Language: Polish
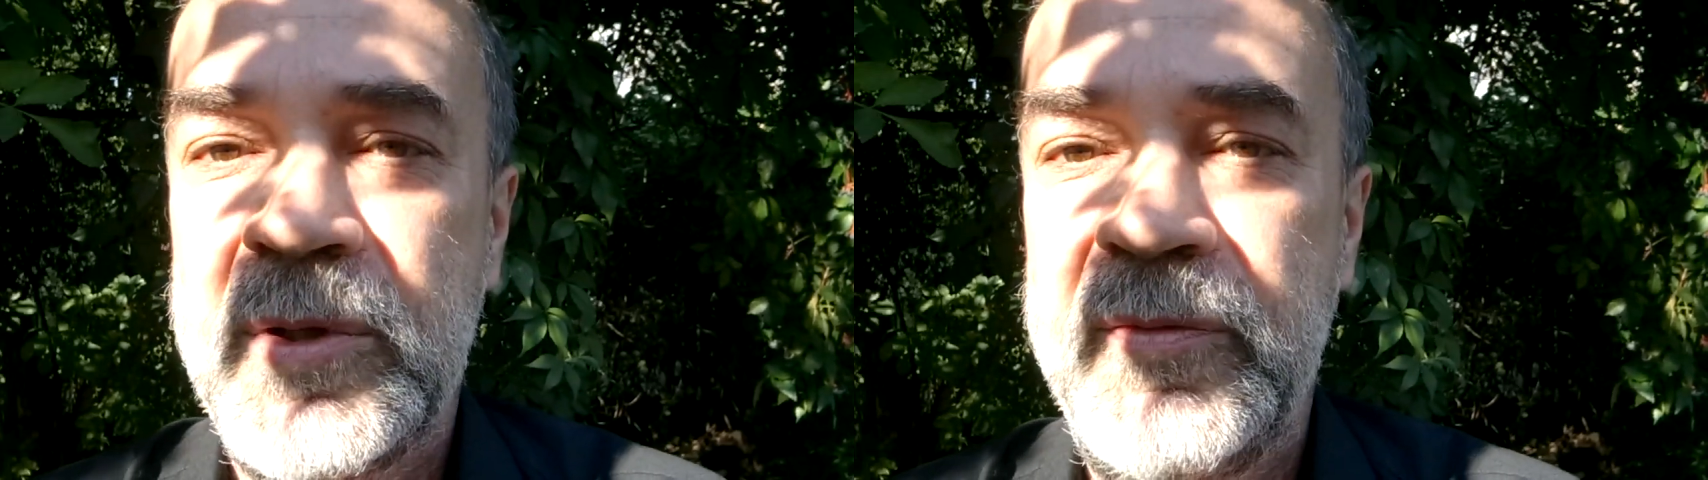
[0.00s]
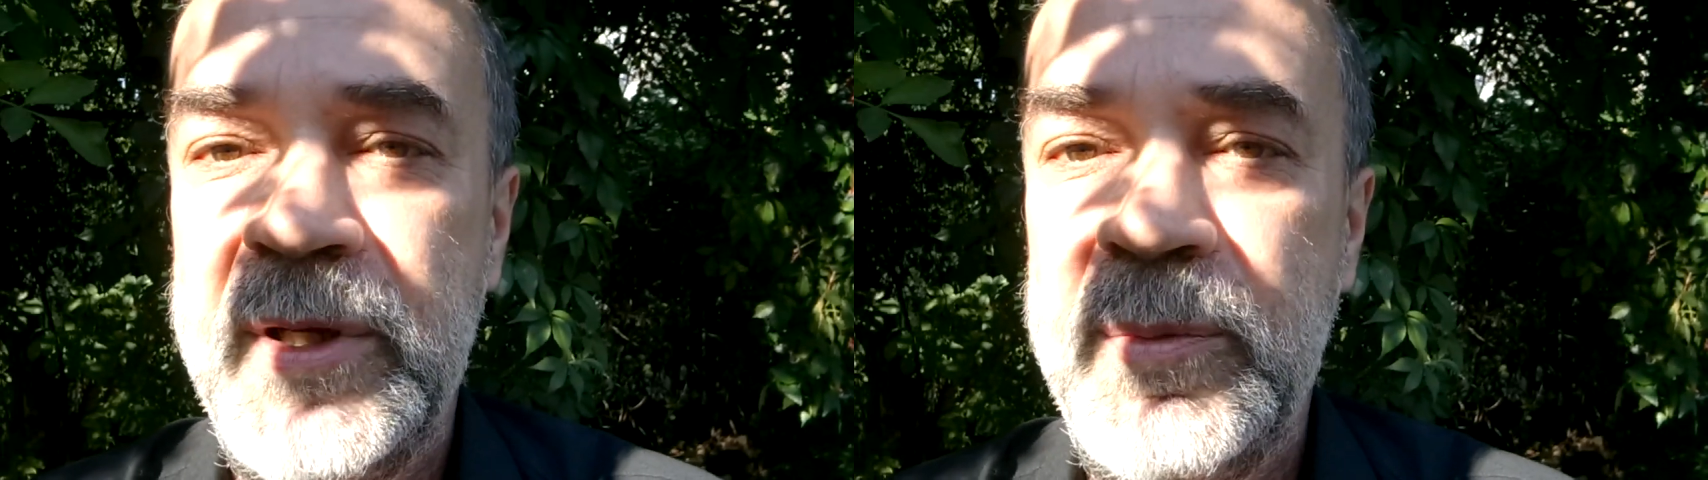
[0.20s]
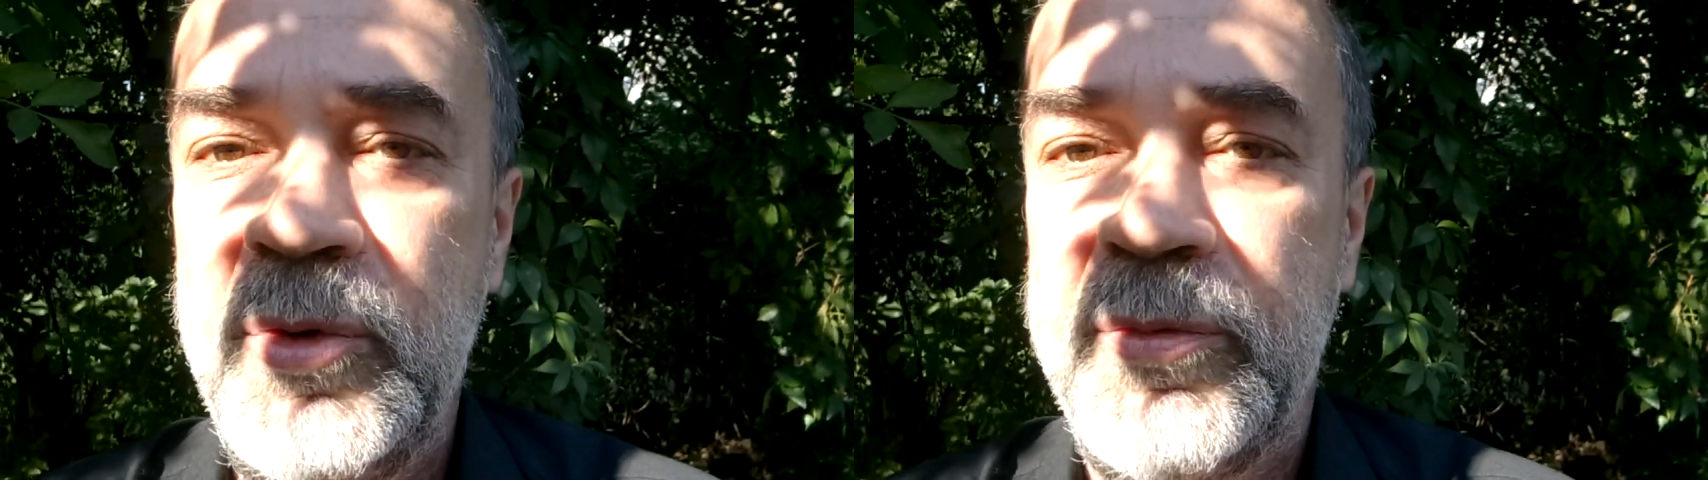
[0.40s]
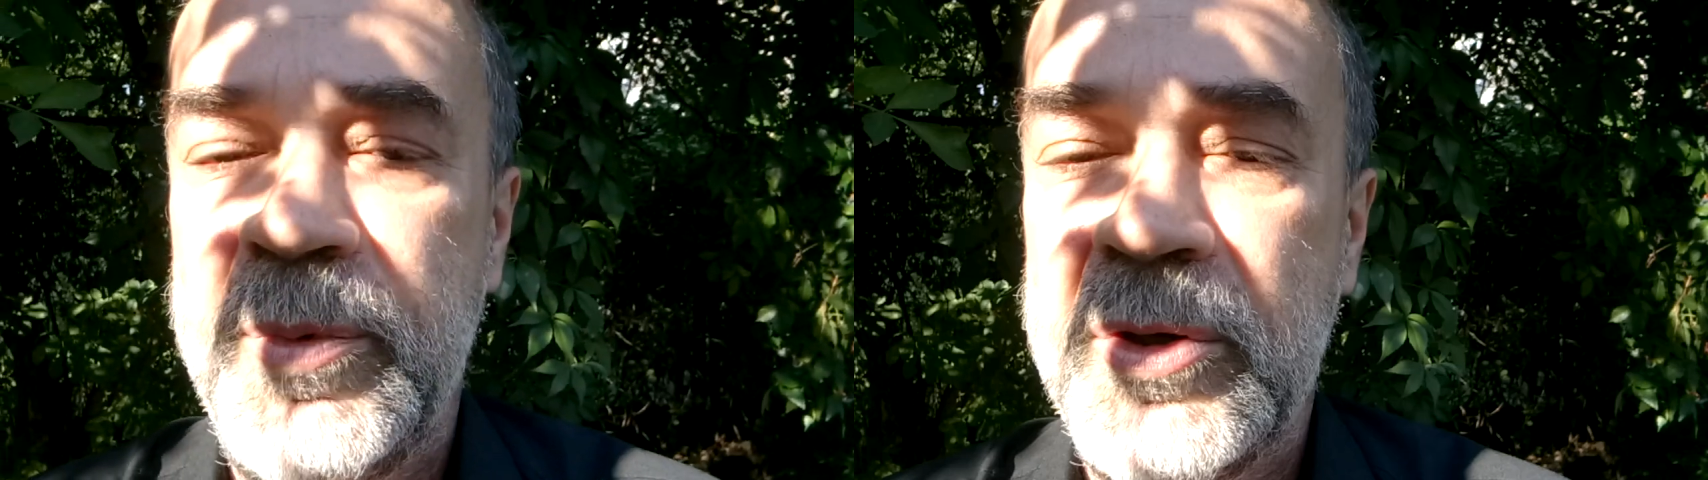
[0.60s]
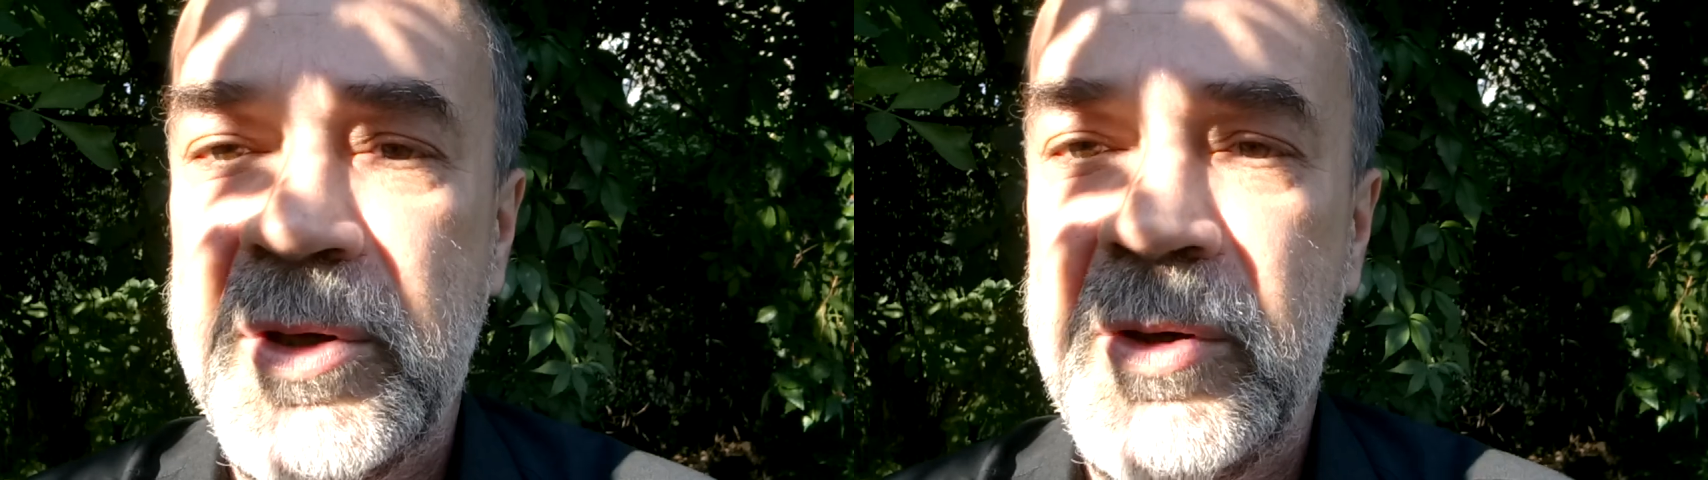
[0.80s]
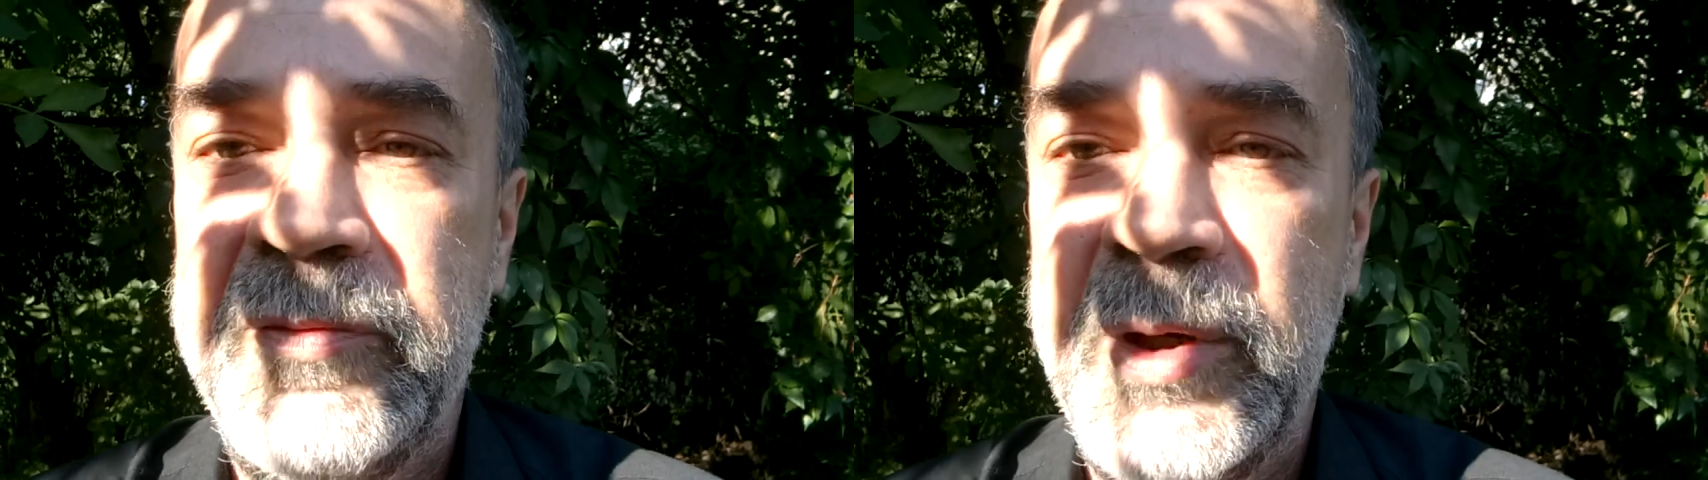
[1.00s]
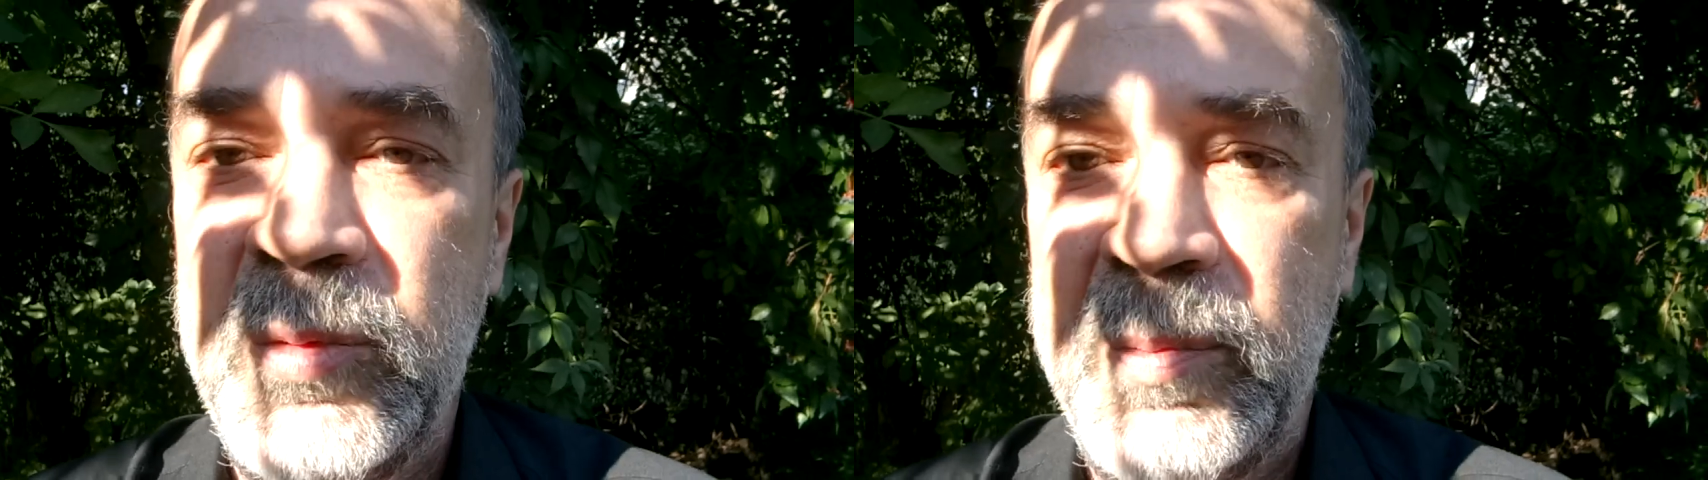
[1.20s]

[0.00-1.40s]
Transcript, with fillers: filmów, po jego filmu